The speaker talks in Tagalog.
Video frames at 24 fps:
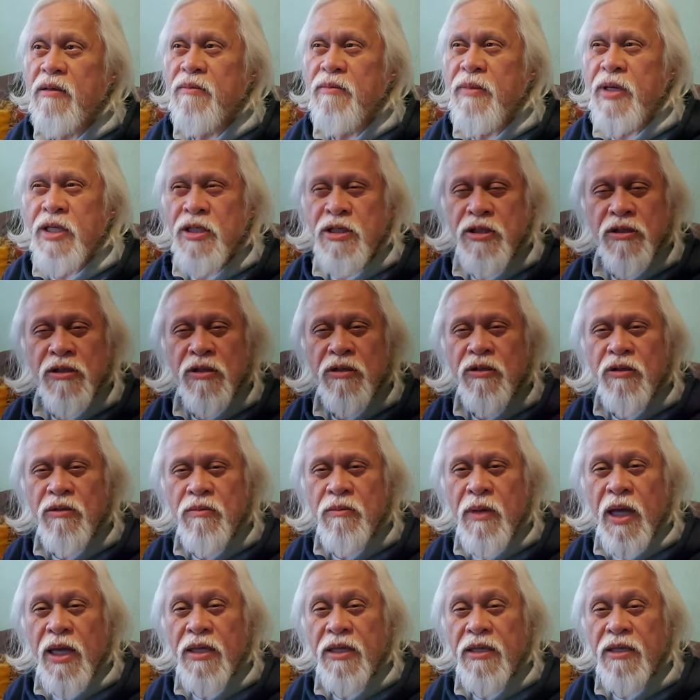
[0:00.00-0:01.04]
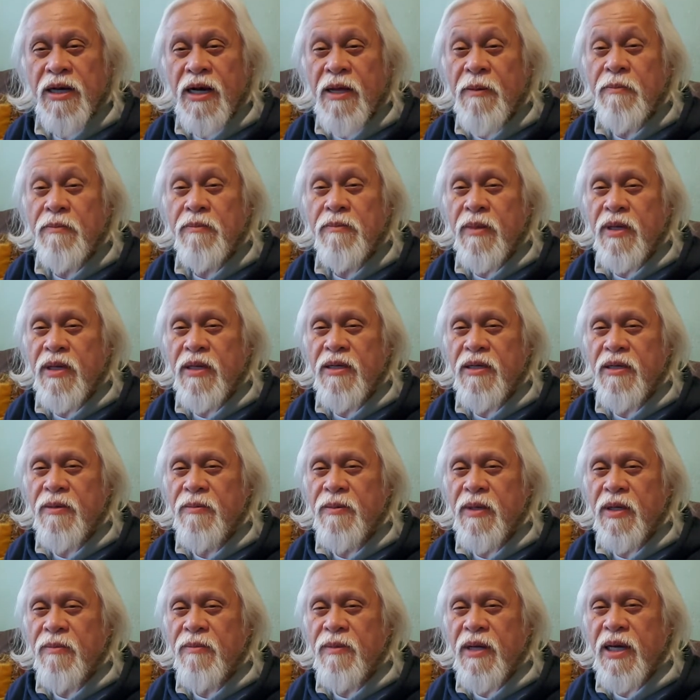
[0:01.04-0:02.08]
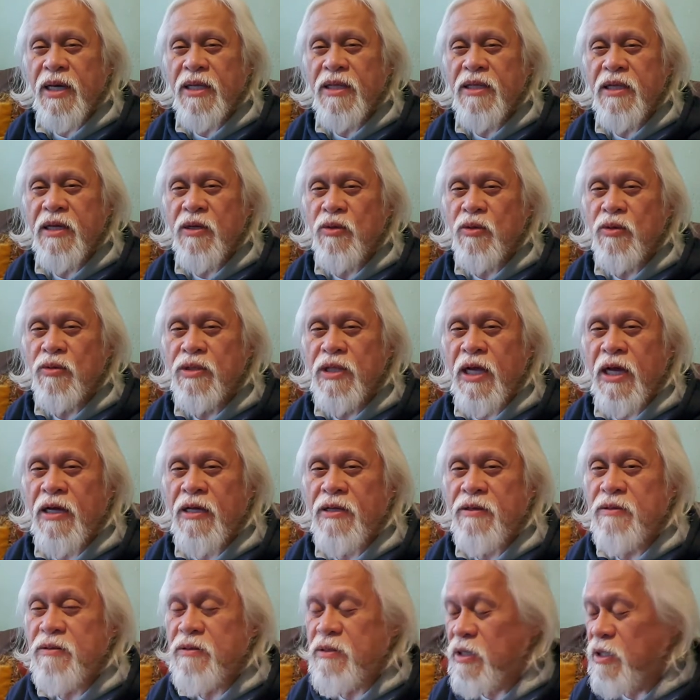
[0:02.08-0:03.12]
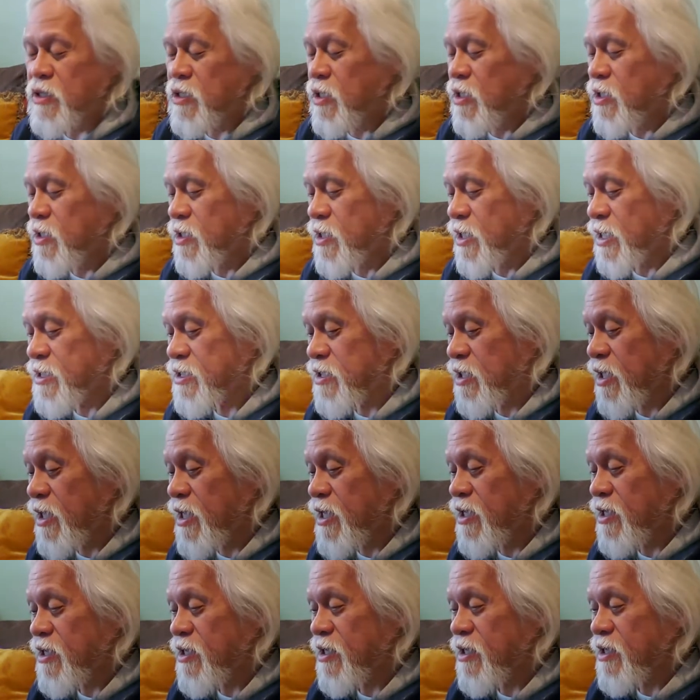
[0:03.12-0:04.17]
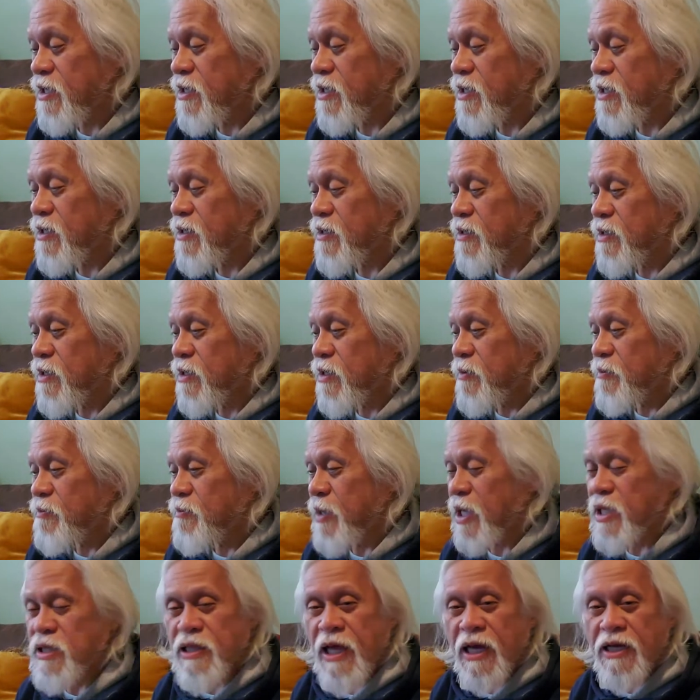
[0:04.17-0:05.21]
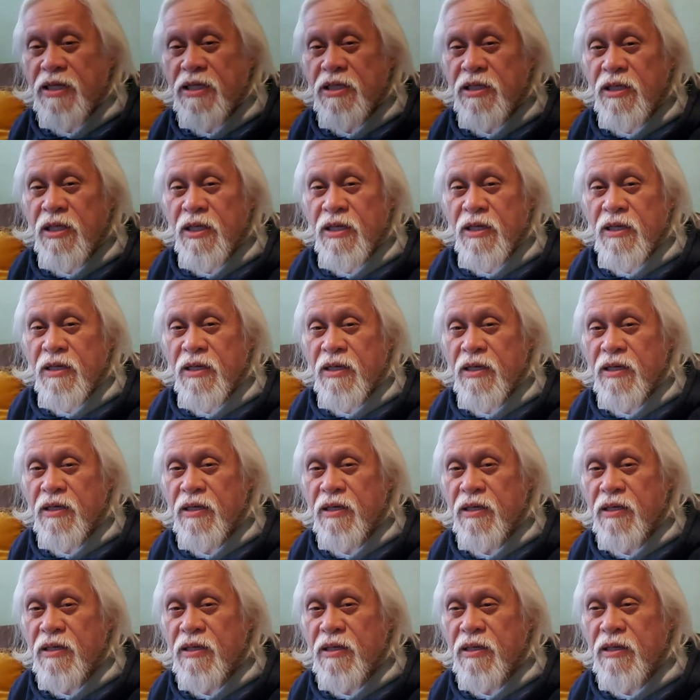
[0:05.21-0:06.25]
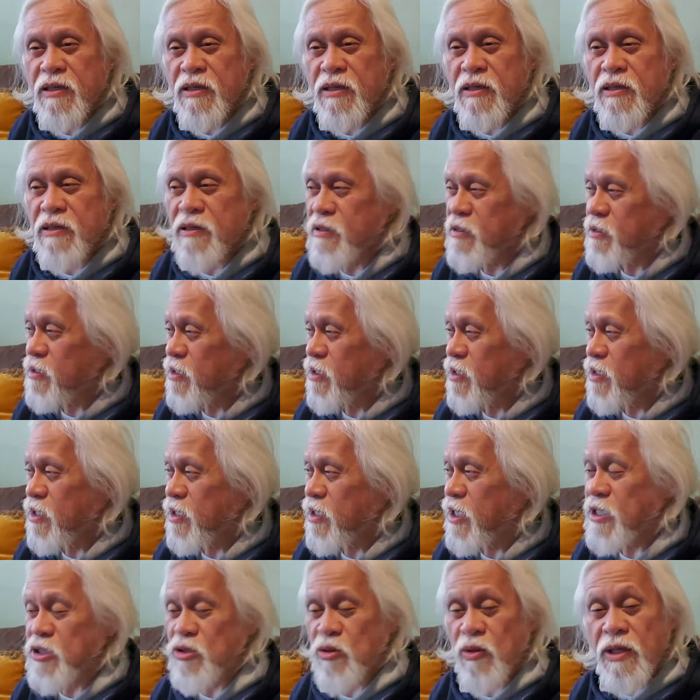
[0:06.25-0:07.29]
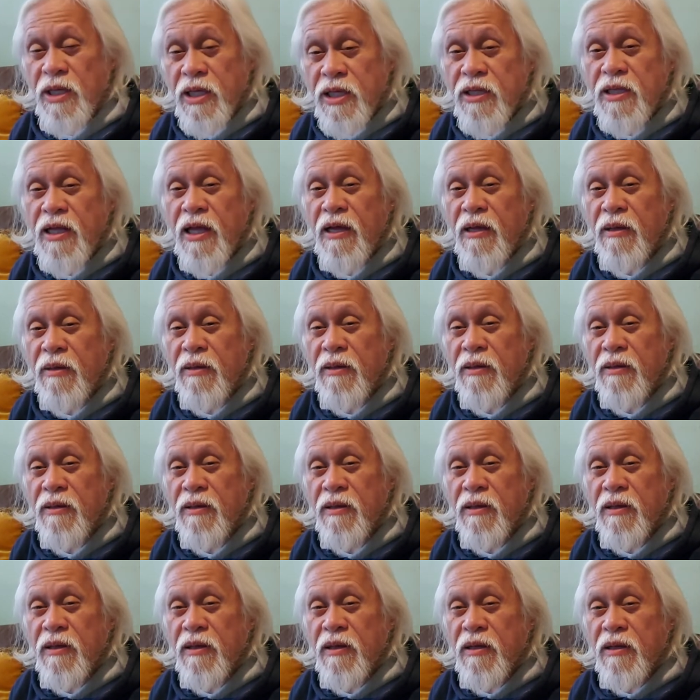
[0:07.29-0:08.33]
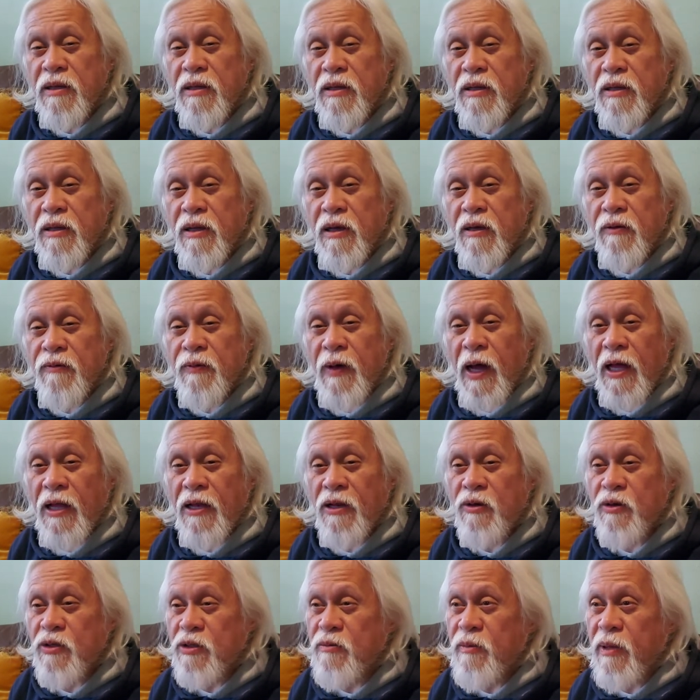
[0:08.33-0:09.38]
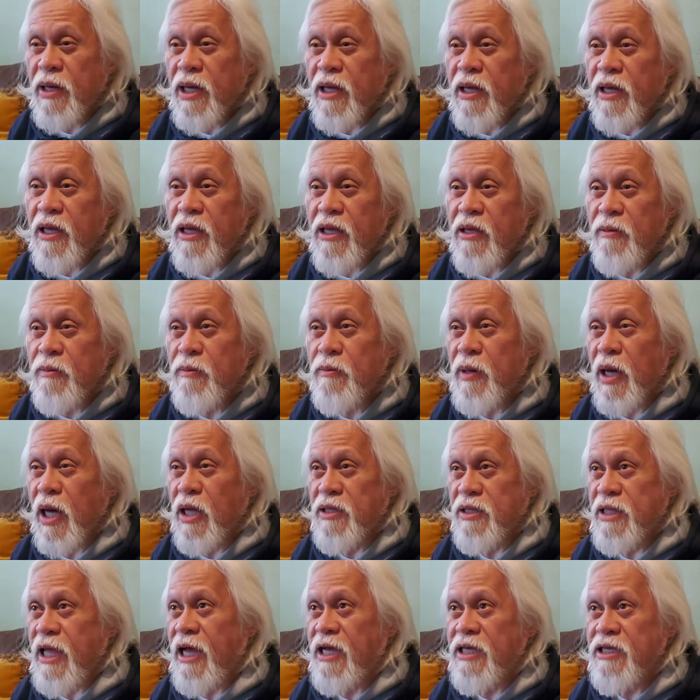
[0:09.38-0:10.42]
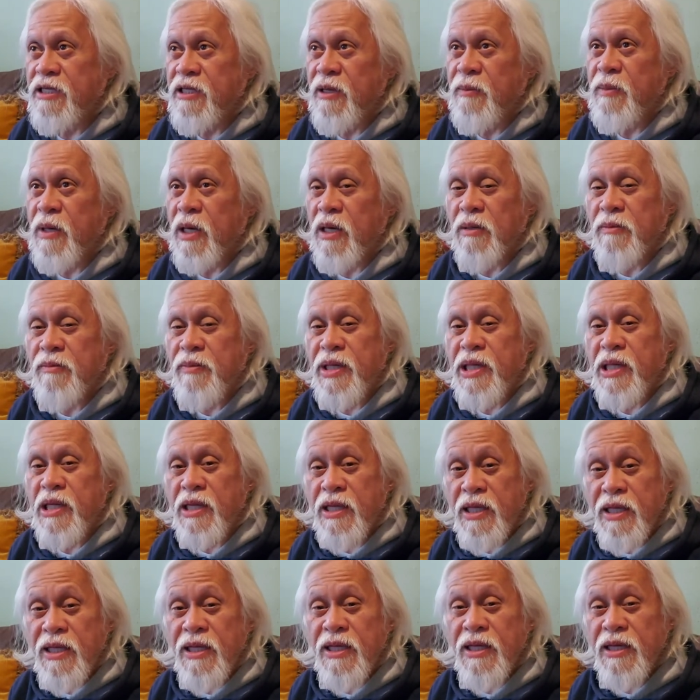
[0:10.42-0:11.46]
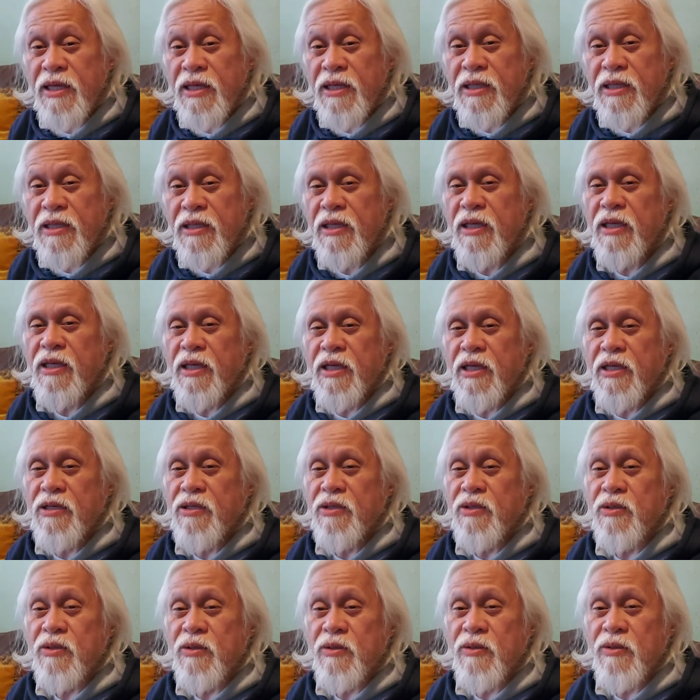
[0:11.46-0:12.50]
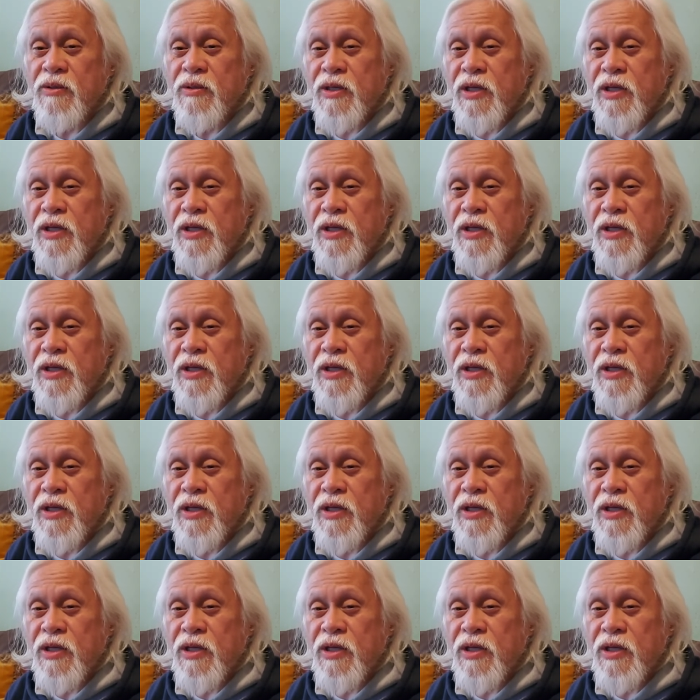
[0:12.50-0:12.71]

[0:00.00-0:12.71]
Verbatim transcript: medyo no, mahirap, mahirap magbayad ng utang ngayon. Kasi nga pagtaas ng uh, gasolina followed by pagtaas ng mga bilihin. So,